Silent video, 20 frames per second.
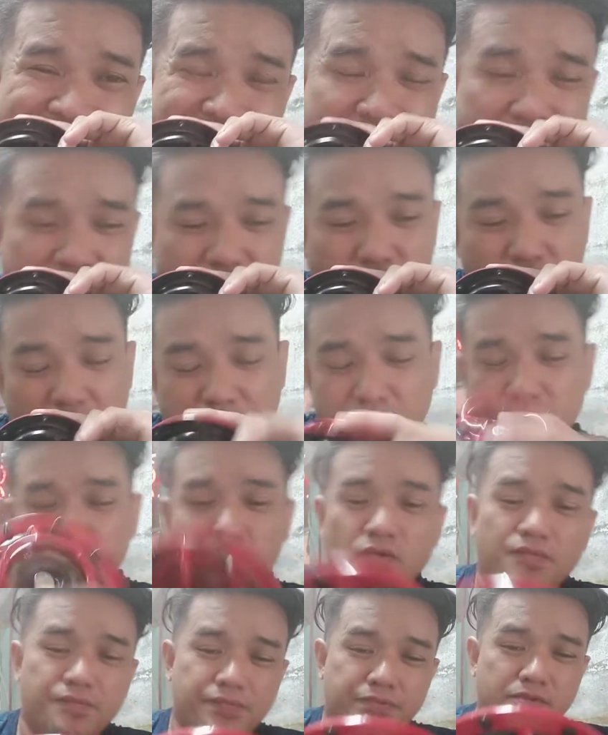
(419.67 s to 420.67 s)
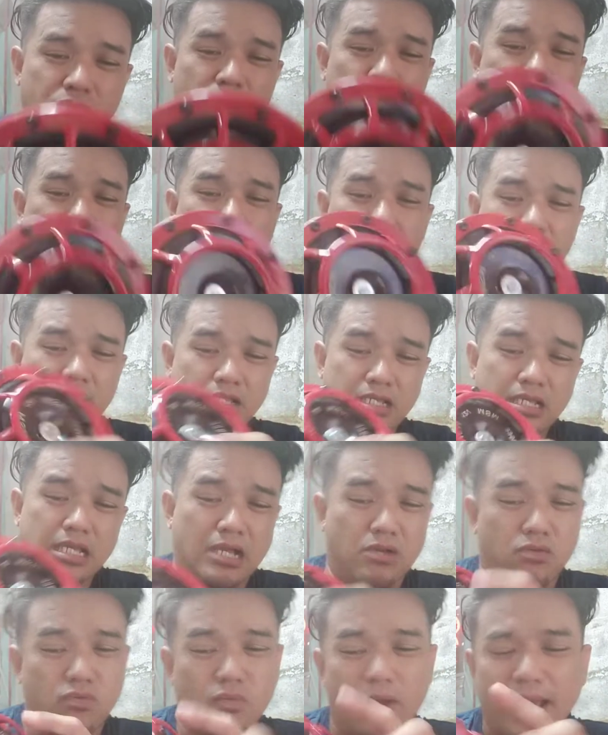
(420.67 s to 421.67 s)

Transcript: Kit nyo na po. ang, ang